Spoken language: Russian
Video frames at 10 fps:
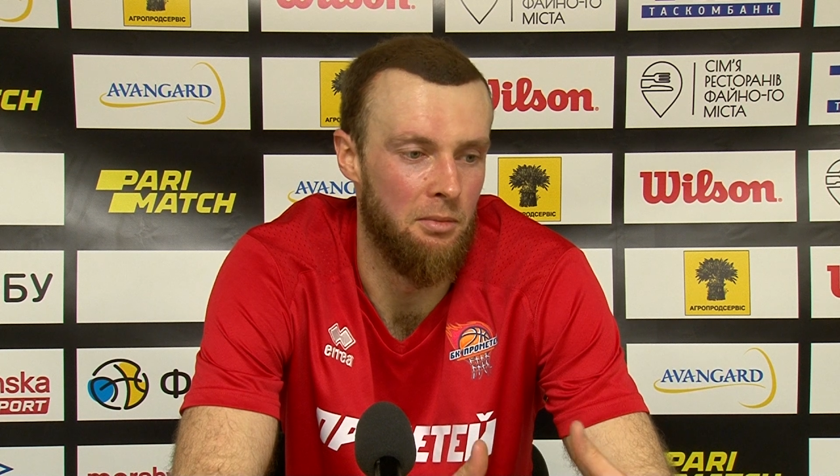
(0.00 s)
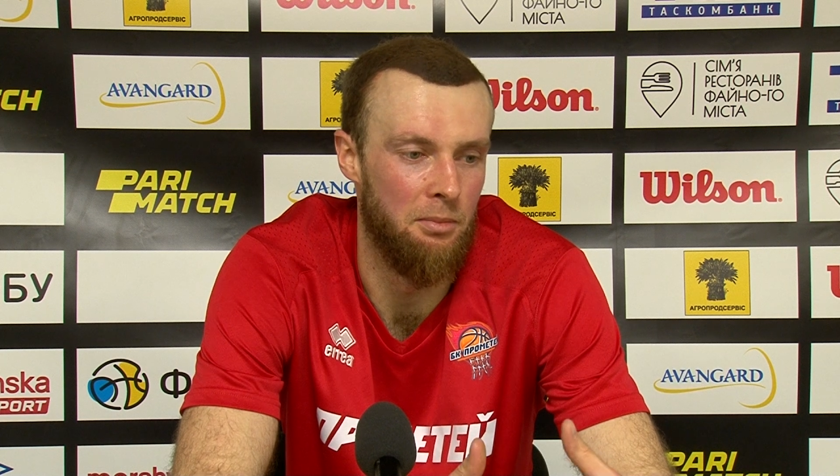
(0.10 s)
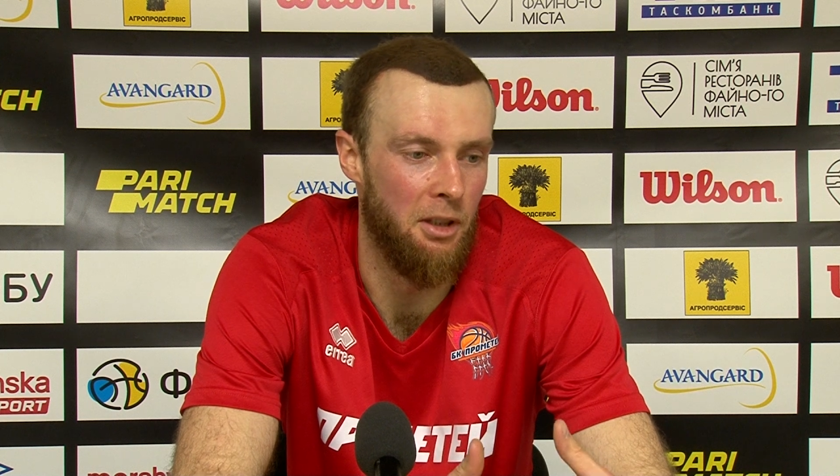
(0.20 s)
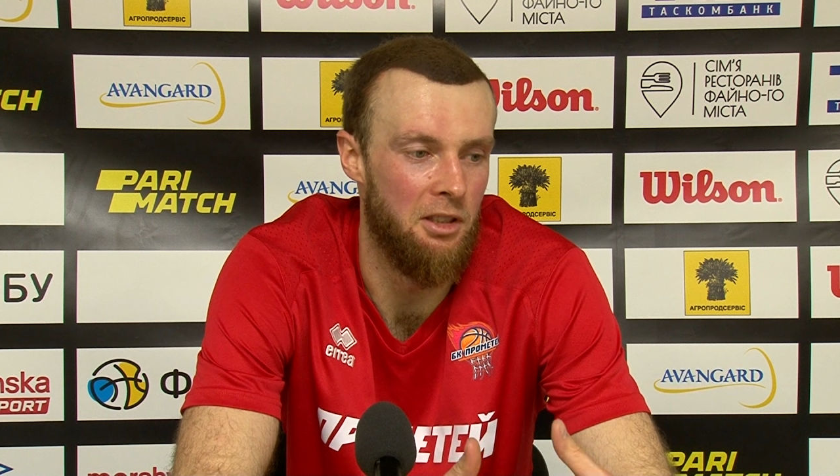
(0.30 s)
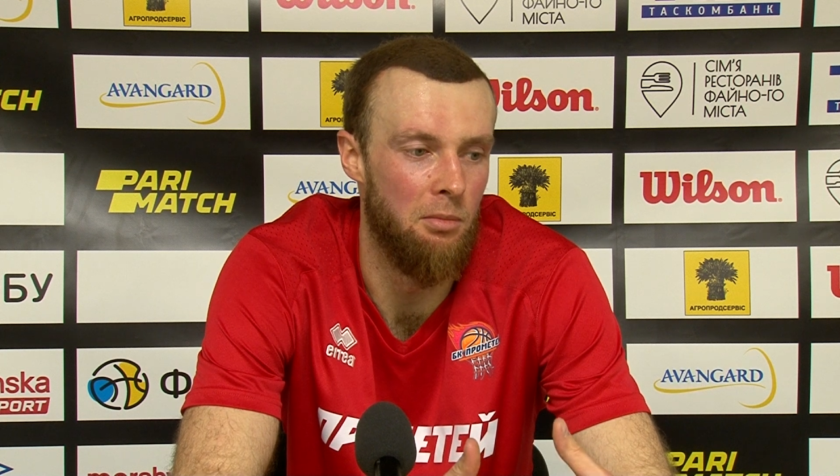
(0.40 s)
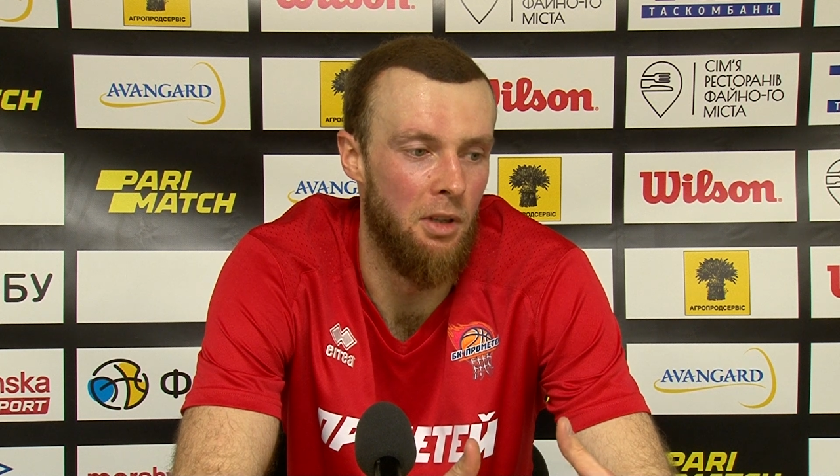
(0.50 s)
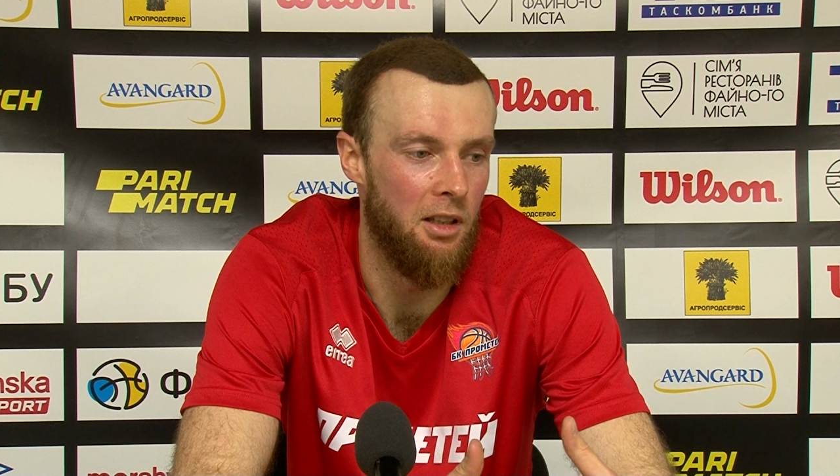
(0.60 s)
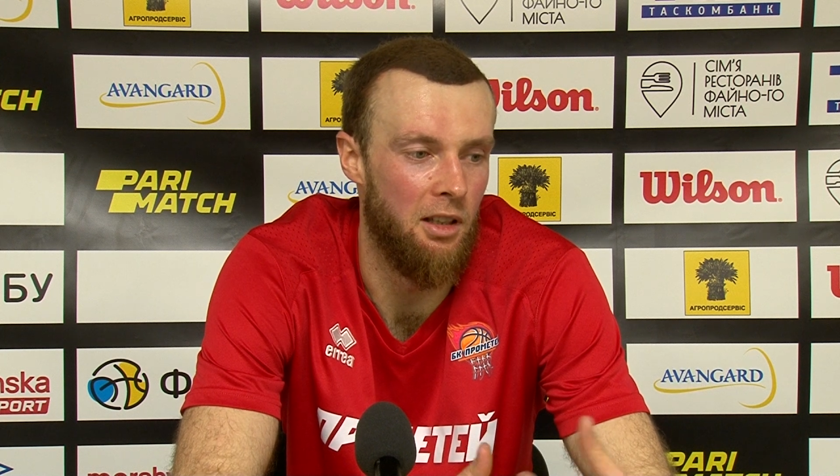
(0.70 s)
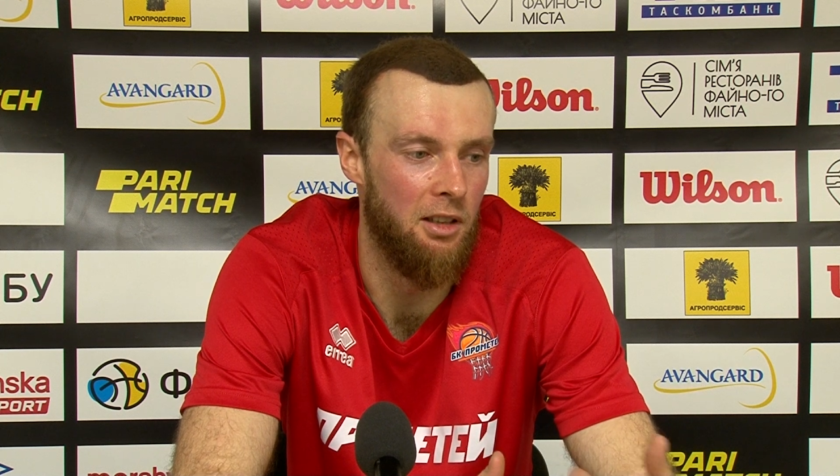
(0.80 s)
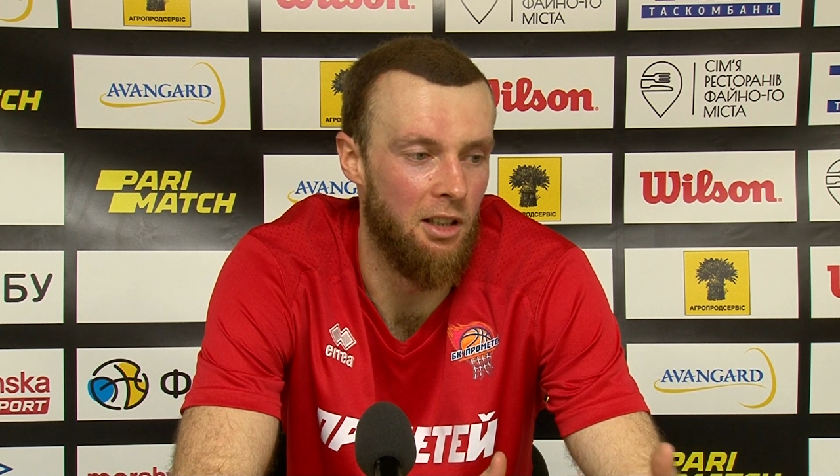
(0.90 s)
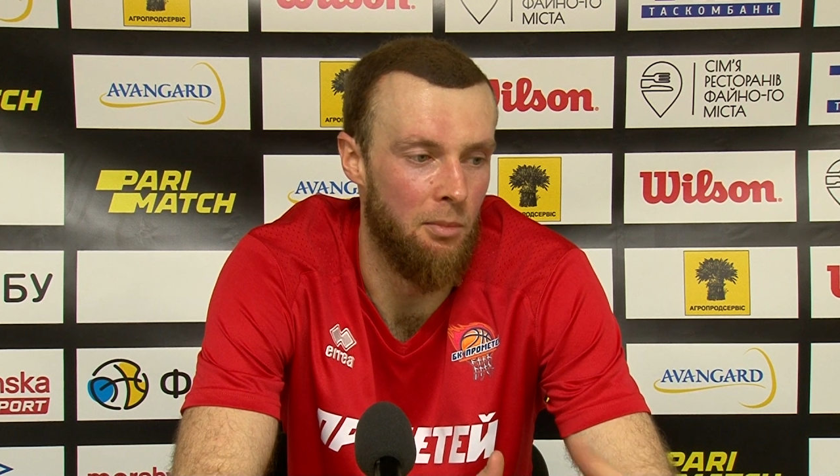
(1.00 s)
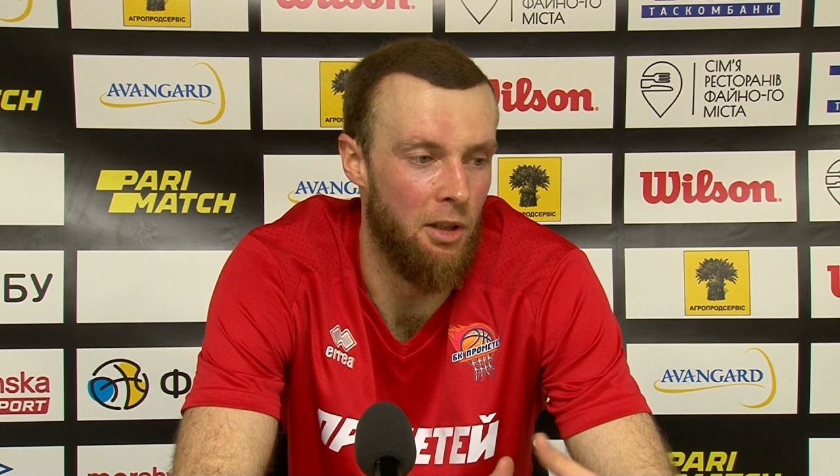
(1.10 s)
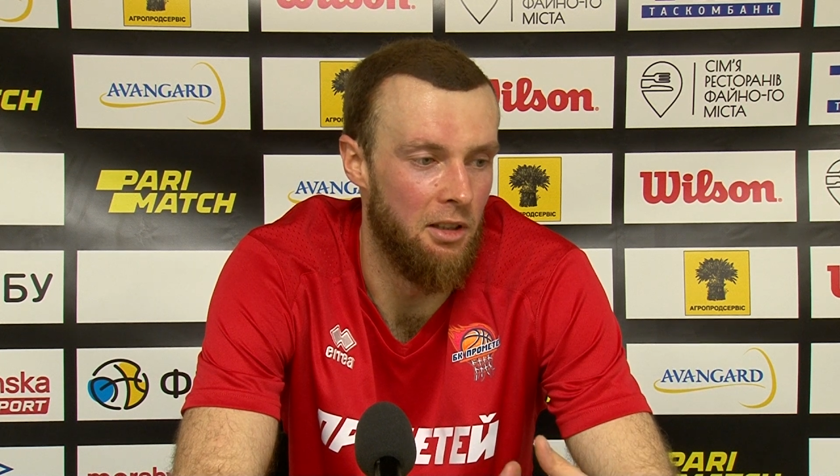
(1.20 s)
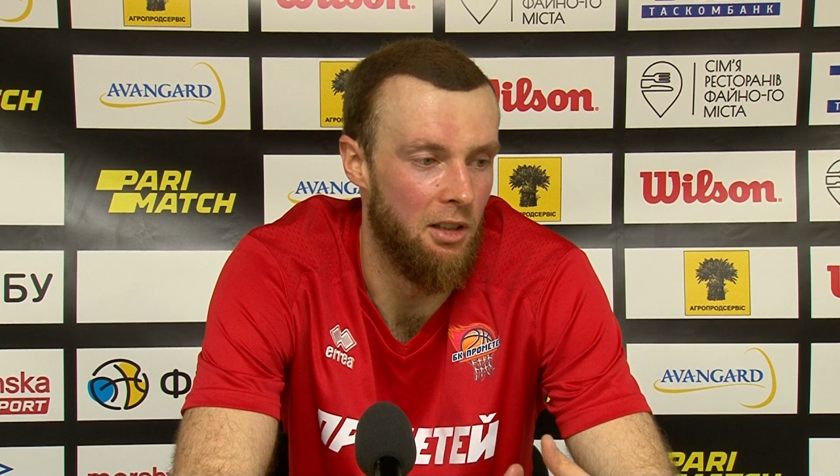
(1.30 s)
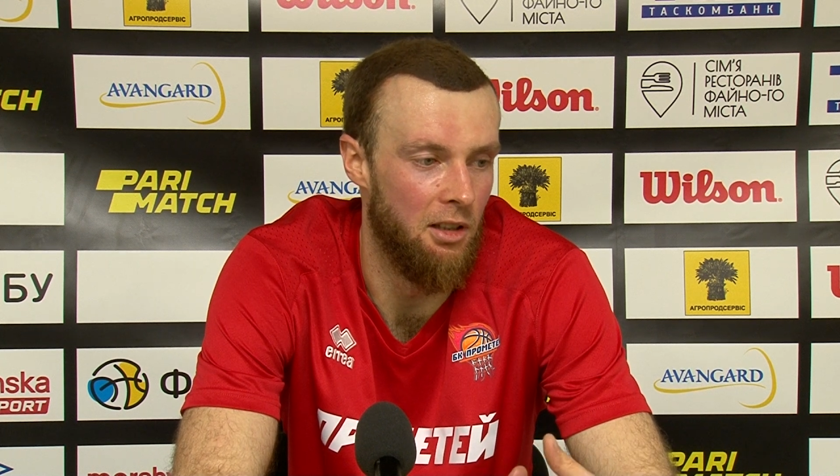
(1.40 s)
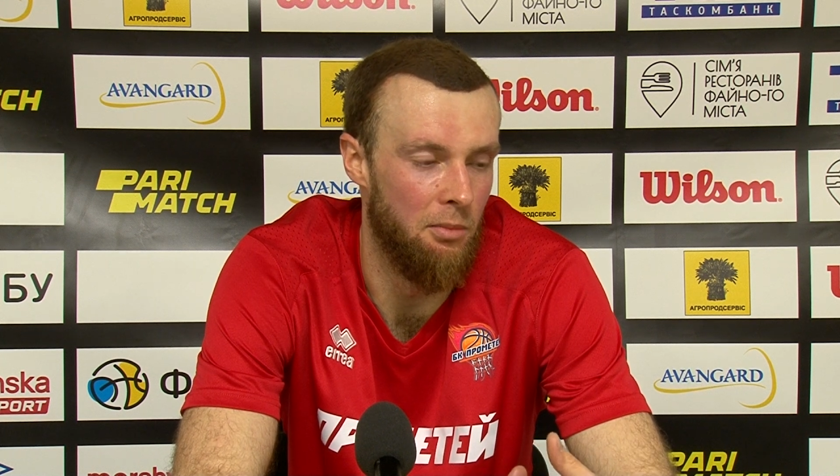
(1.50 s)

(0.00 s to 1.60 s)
про себя, когда команда